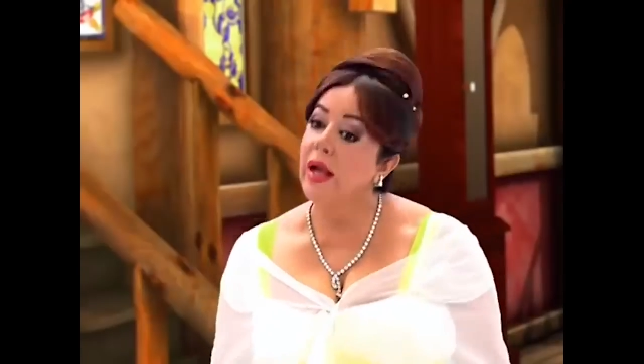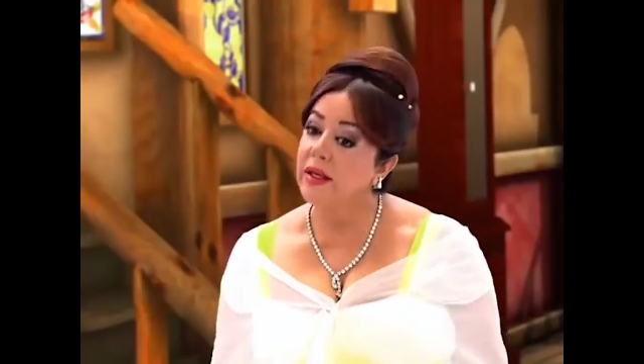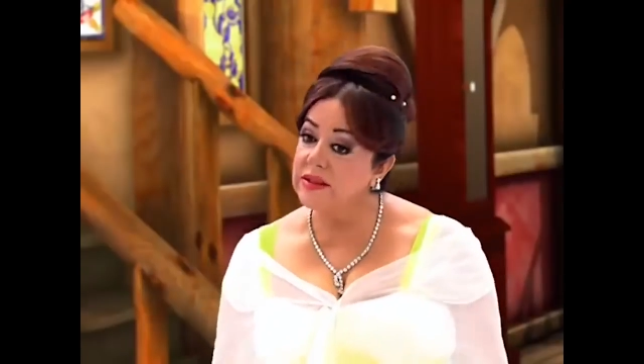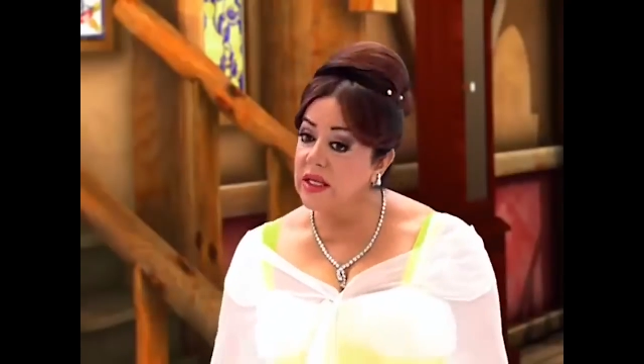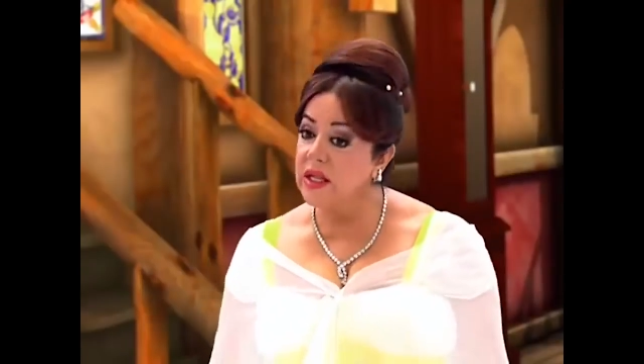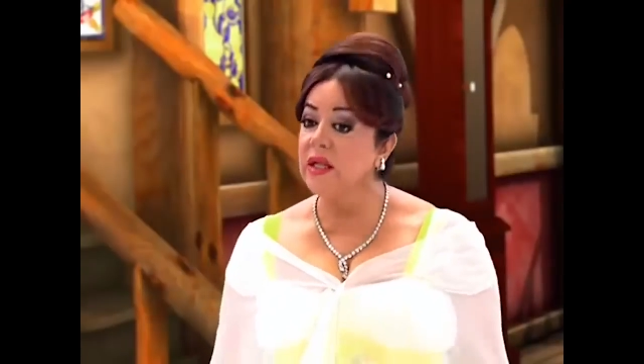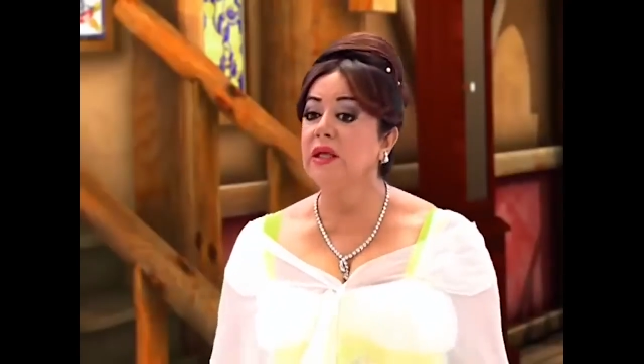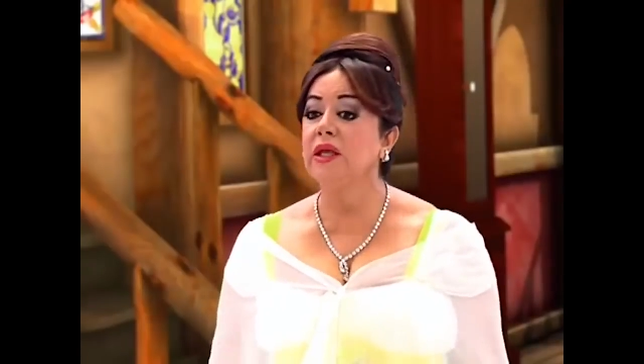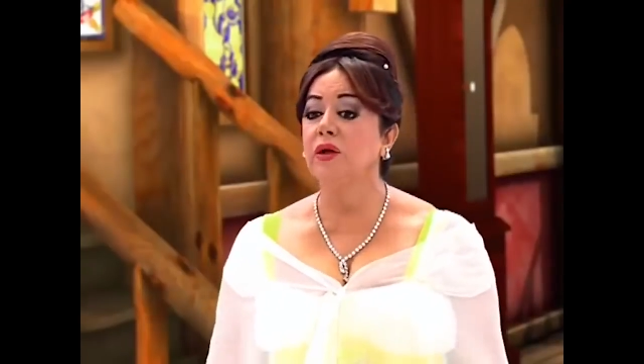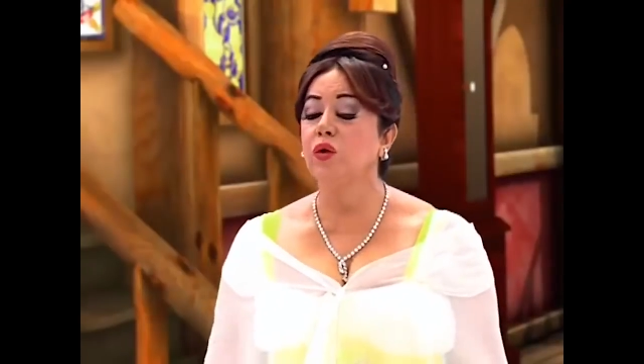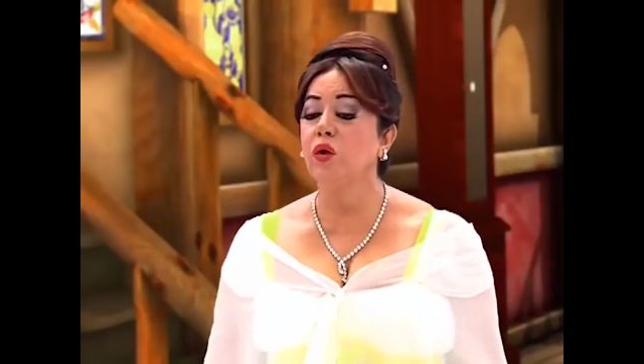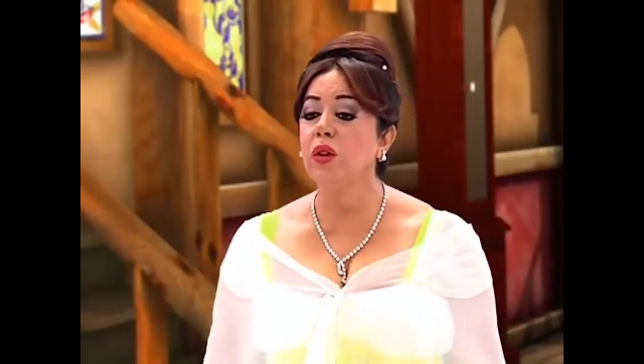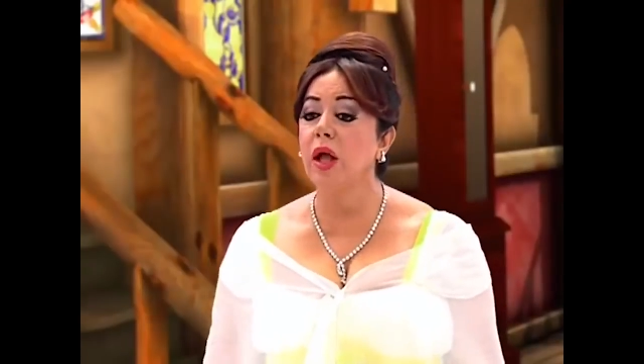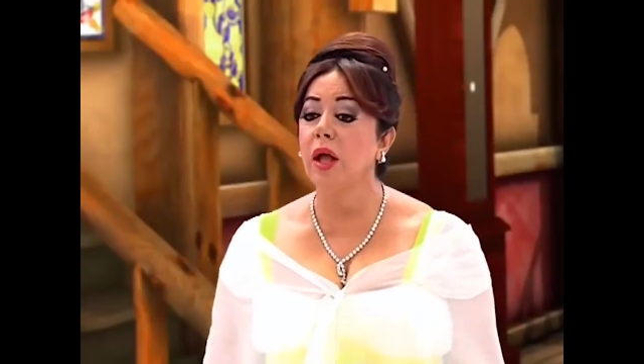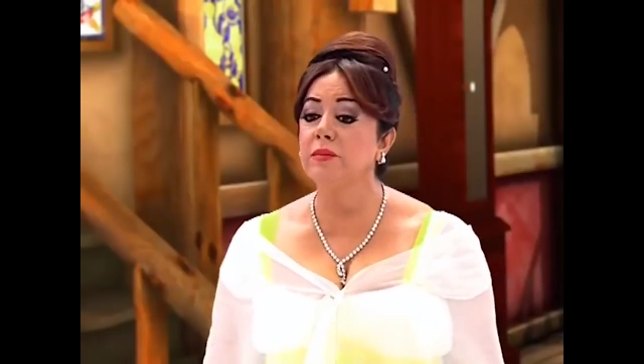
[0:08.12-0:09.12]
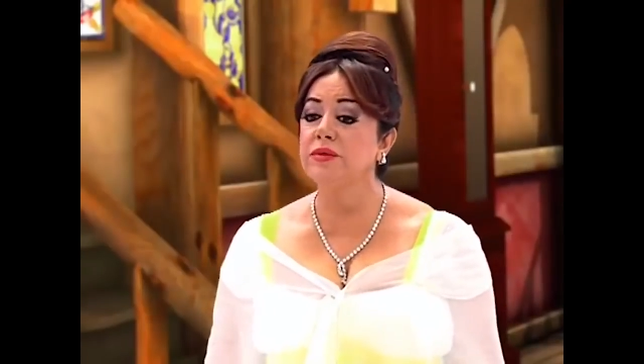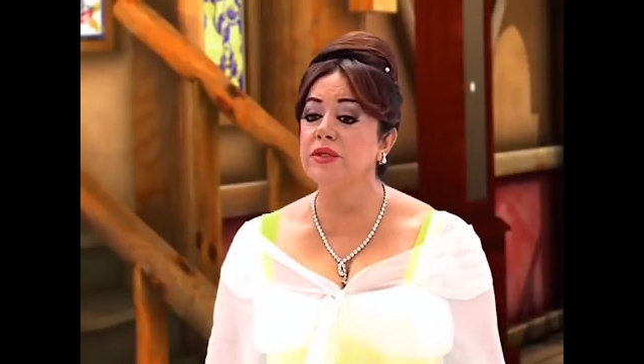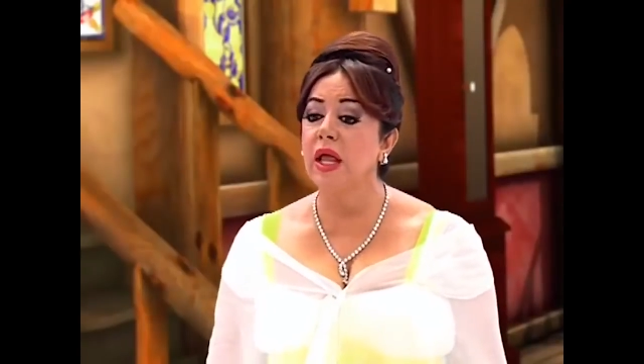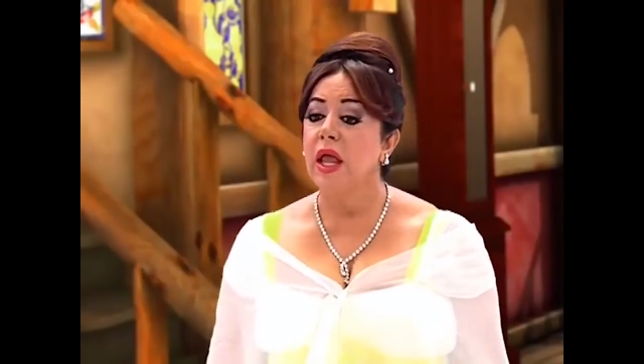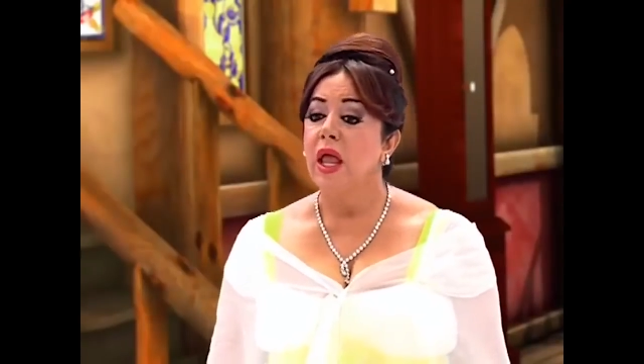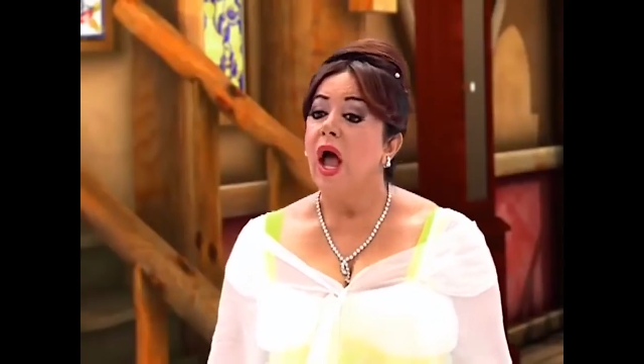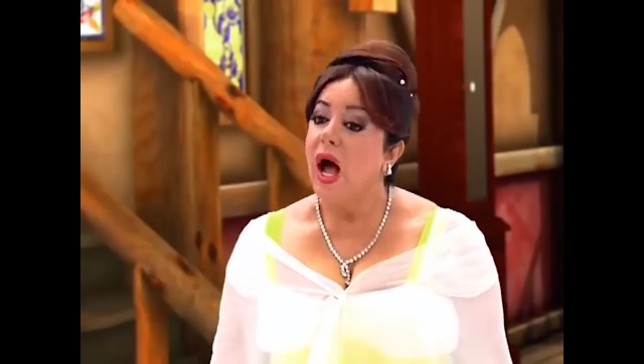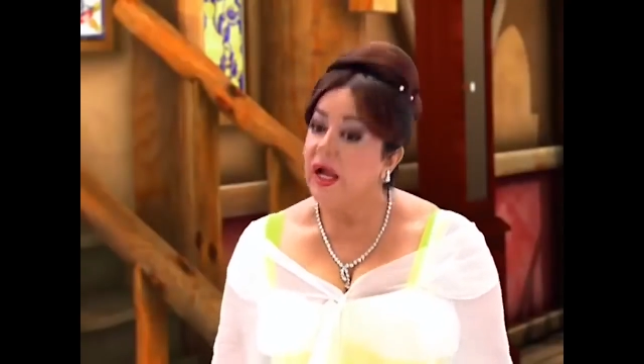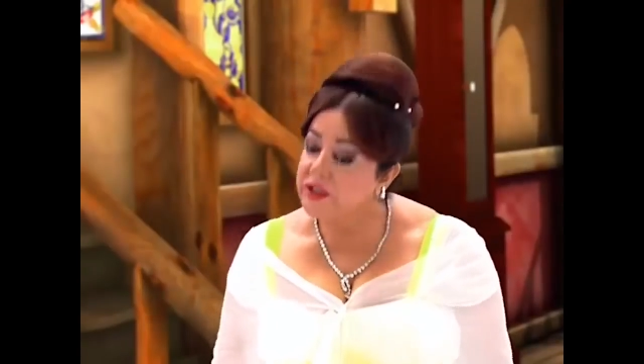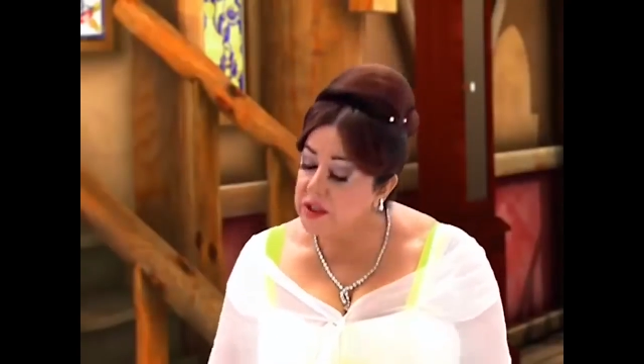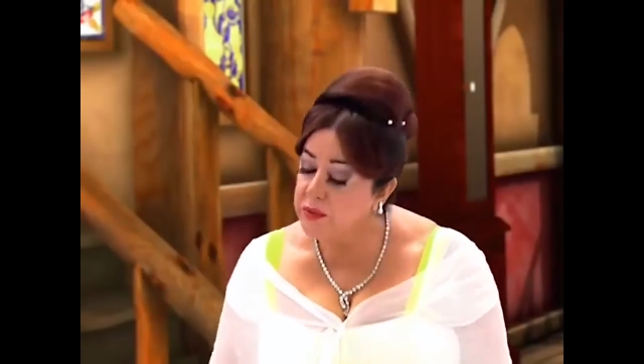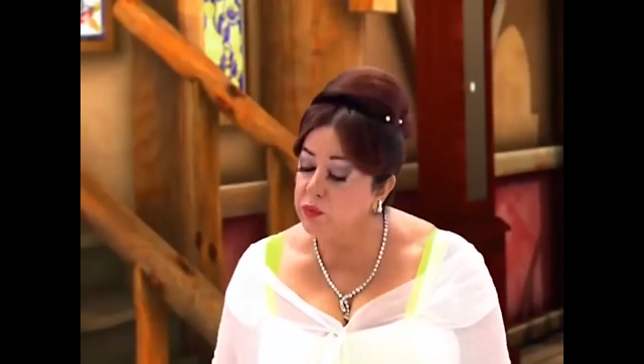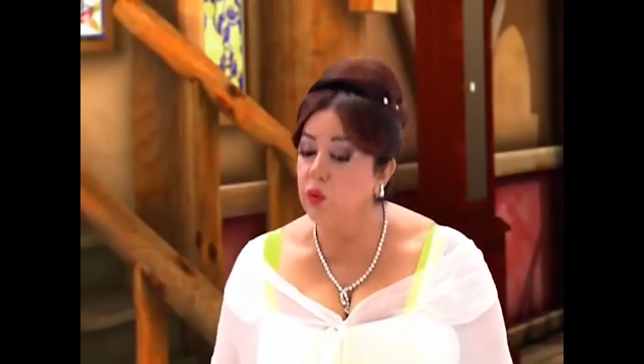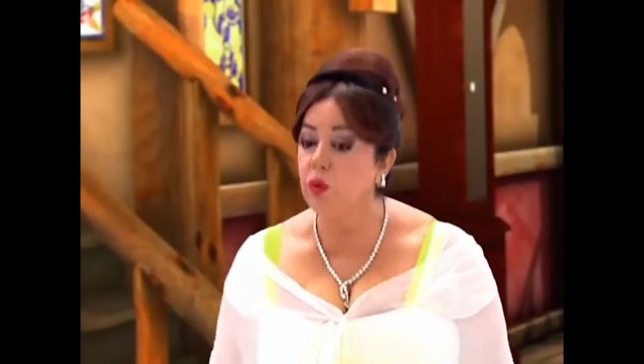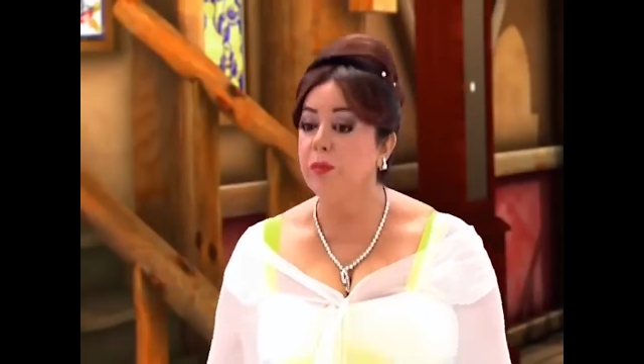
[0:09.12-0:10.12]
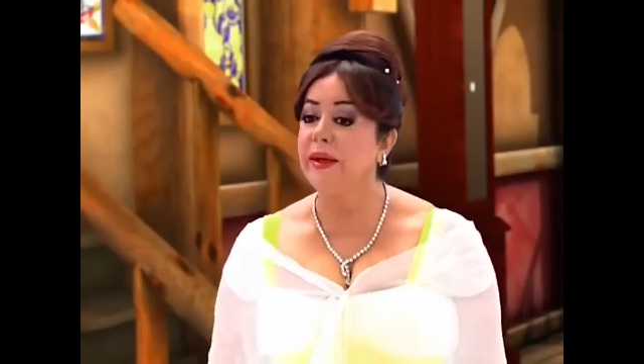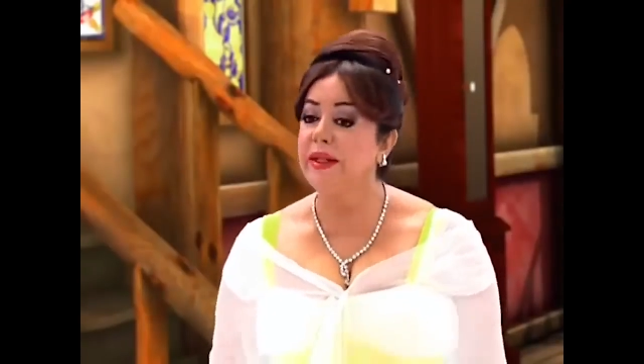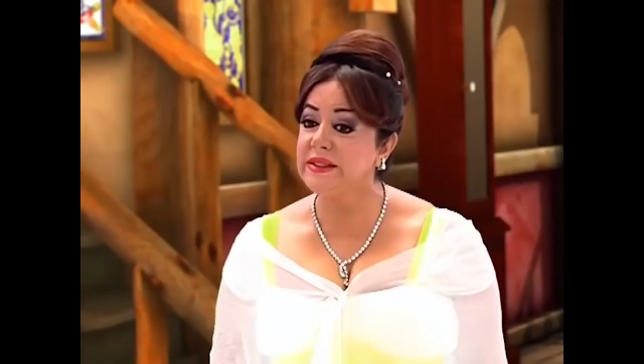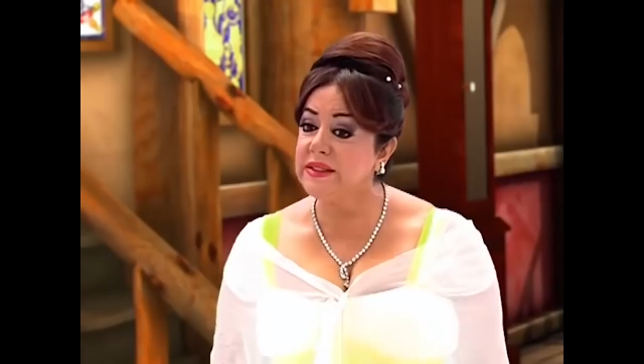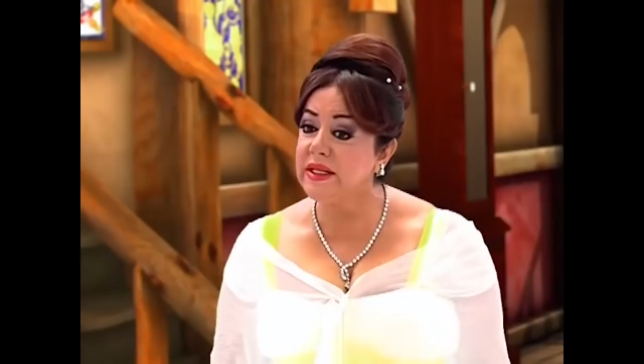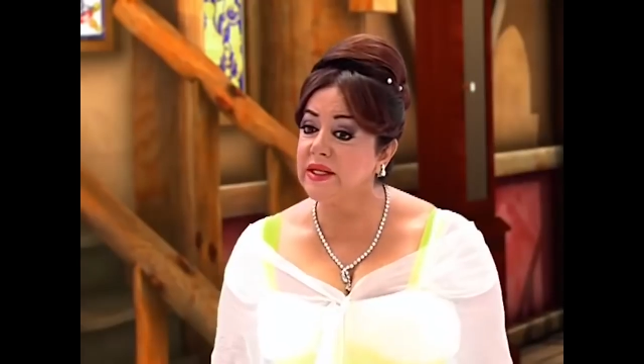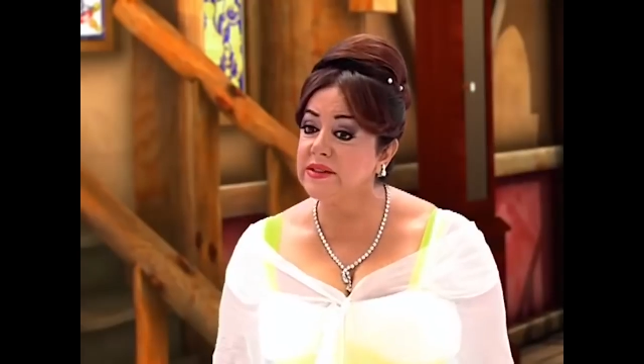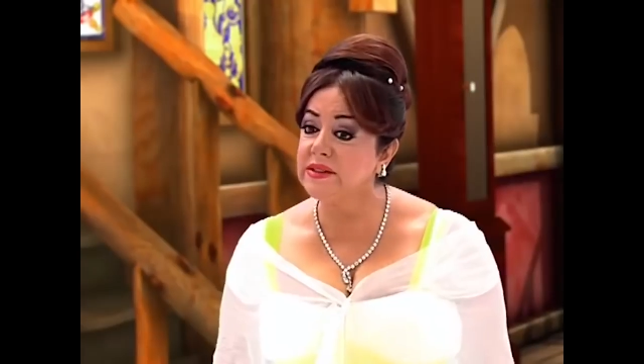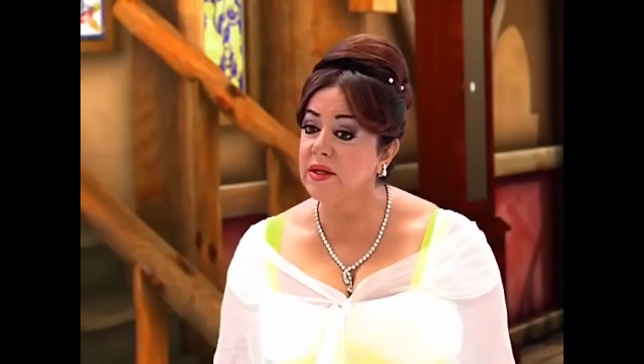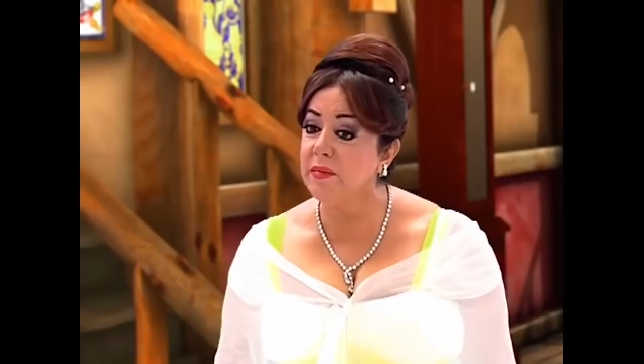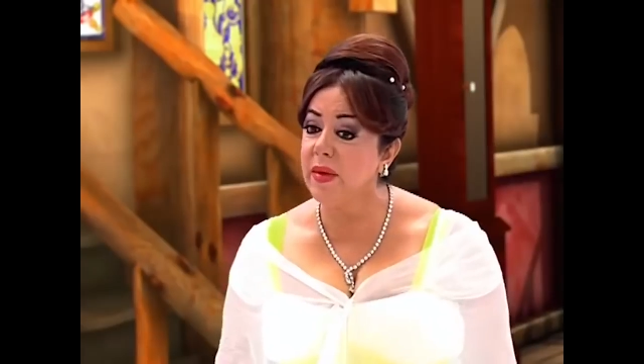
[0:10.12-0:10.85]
Uyansana Kirkon amca. Ay şimdi uyumanın